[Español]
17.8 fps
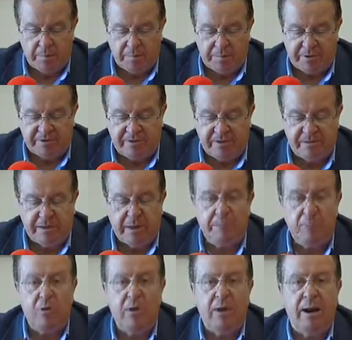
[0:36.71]

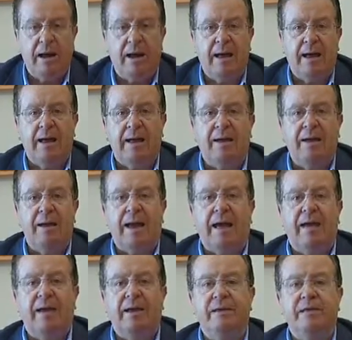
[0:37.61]
presentamos la,
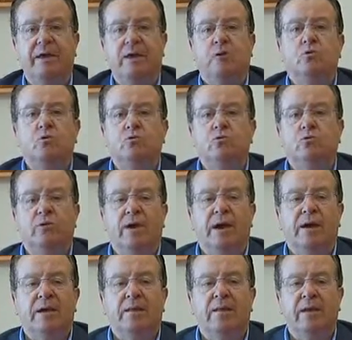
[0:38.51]
agenda
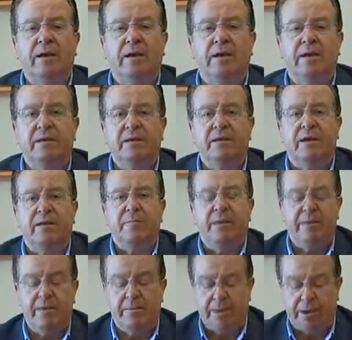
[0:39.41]
cultural del
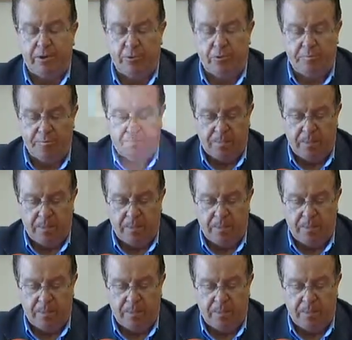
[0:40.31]
mes de mayo.